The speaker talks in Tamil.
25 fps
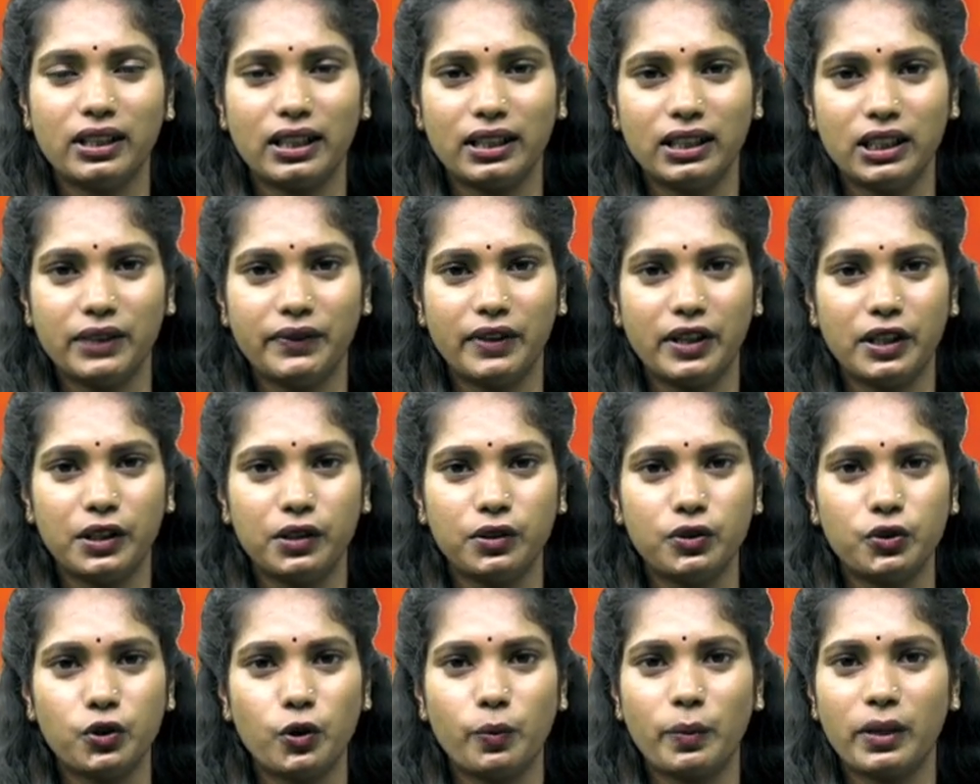தந்து
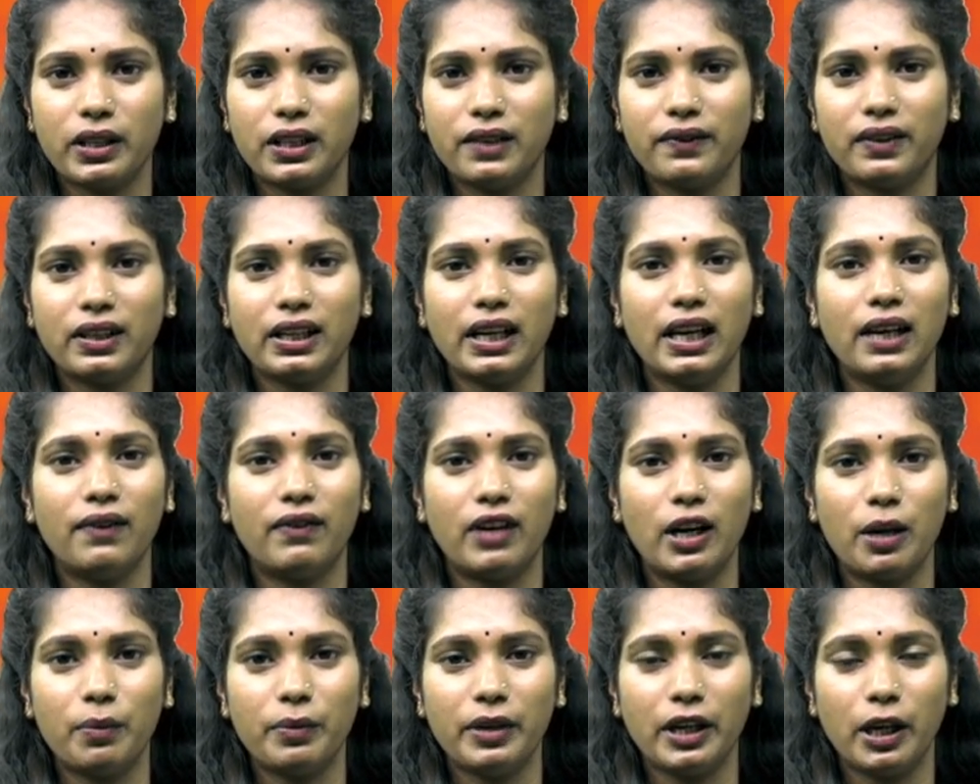வருகின்றோம் அந்த வகையில்
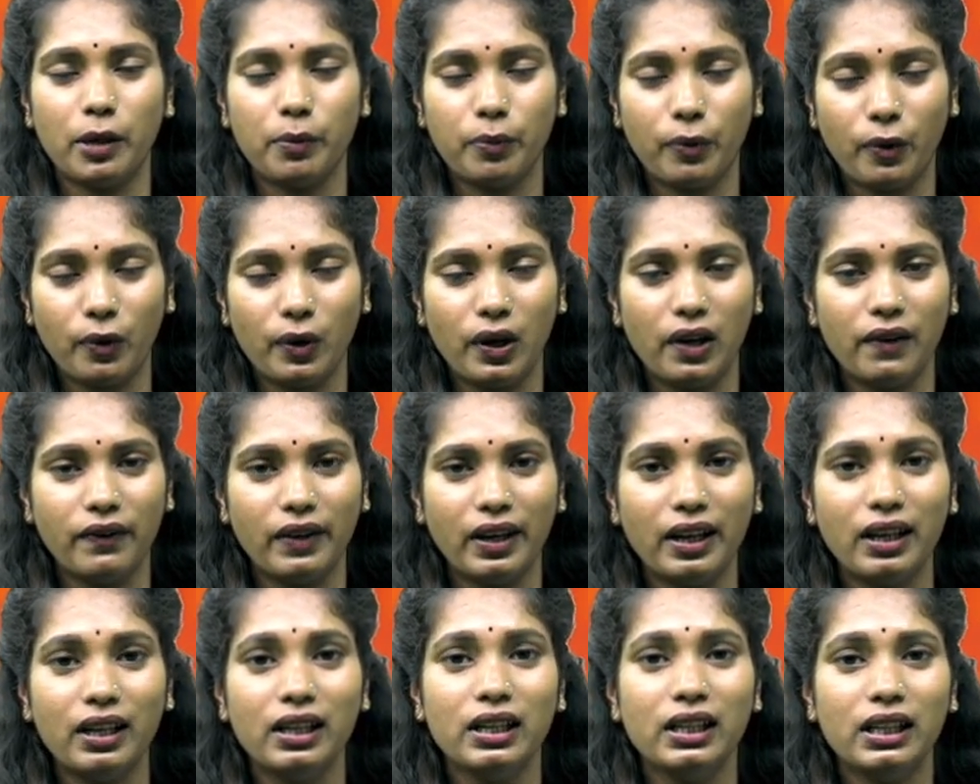வளமையை போலவே